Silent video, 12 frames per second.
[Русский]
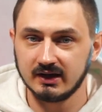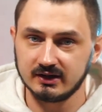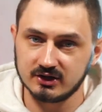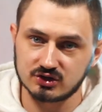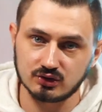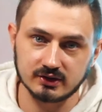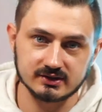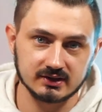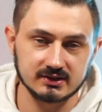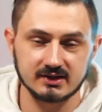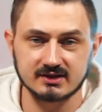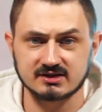Еще один
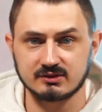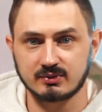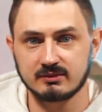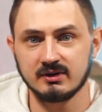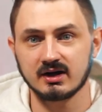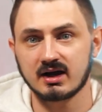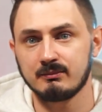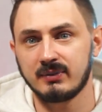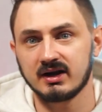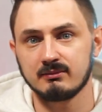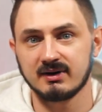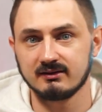интересный пример –
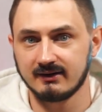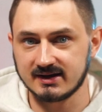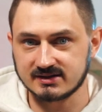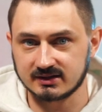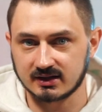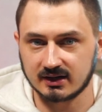компания Budweiser,